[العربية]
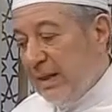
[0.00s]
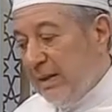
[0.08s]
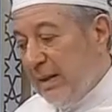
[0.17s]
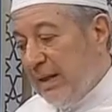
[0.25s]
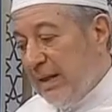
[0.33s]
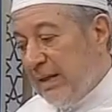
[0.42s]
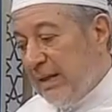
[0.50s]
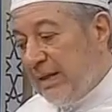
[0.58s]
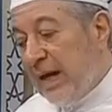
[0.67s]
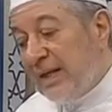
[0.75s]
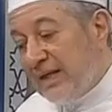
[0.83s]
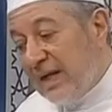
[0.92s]
آه،
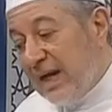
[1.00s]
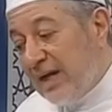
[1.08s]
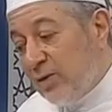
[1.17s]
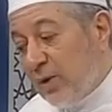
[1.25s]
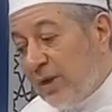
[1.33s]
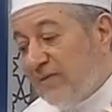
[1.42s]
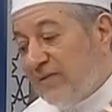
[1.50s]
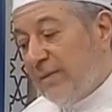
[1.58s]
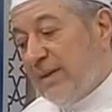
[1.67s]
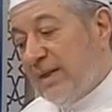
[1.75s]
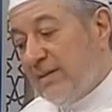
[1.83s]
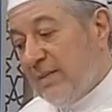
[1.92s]
هذا لا ينقص
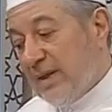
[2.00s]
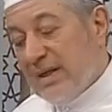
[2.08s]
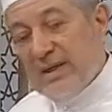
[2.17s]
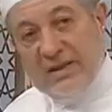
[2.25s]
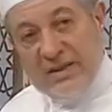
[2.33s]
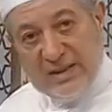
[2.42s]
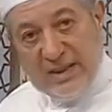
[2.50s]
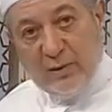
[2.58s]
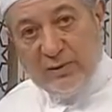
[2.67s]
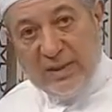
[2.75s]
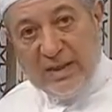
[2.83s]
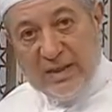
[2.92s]
أبدا من قدر
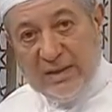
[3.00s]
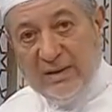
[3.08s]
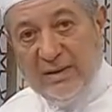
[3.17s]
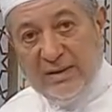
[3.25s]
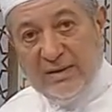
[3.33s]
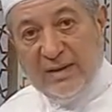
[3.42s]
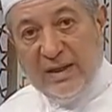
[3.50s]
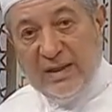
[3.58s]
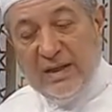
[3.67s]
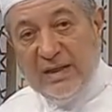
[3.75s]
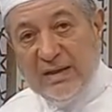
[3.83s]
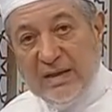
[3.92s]
تلاوتك الله يرضى
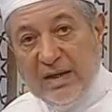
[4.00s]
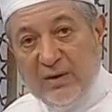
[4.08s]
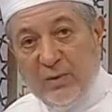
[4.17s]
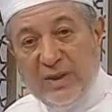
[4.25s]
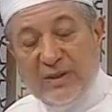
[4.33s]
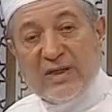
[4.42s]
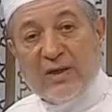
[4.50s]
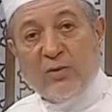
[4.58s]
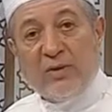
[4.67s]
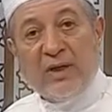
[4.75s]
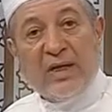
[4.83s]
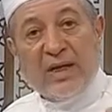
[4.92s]
عليك وأسأل
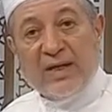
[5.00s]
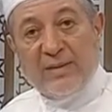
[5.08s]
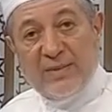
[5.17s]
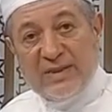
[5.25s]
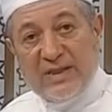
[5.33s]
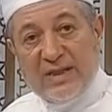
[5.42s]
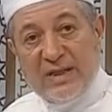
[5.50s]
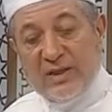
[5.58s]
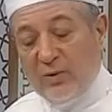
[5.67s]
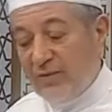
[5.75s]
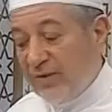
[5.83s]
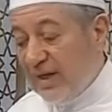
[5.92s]
الله لك مزيد
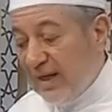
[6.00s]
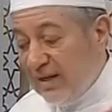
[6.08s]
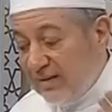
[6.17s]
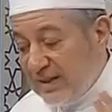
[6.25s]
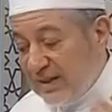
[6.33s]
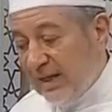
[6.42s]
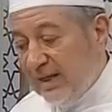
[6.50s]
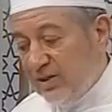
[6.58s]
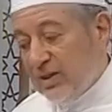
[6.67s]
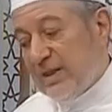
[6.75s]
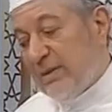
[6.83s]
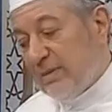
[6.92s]
التوفيق أنا سعيد
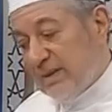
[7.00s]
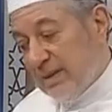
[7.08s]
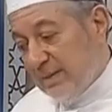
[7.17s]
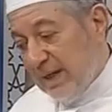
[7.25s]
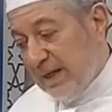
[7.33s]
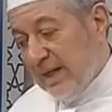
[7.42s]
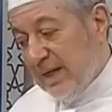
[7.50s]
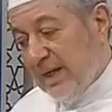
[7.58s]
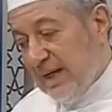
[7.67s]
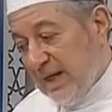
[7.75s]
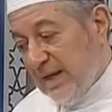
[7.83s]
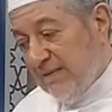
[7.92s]
جدا بسماع
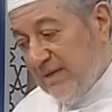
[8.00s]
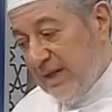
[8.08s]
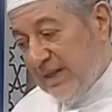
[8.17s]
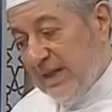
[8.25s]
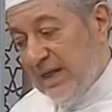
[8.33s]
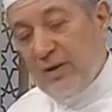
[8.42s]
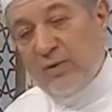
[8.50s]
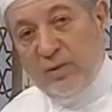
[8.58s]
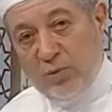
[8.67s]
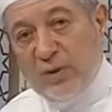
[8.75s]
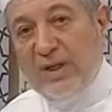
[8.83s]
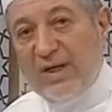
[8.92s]
هذه التلاوة
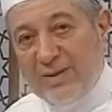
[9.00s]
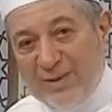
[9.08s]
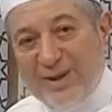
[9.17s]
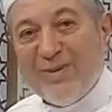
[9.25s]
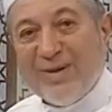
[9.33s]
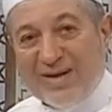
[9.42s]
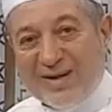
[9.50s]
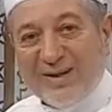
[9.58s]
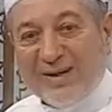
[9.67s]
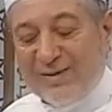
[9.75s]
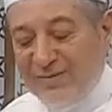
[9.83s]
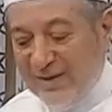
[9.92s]
المتقنة منك بارك
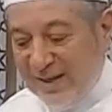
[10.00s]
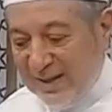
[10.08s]
الله فيك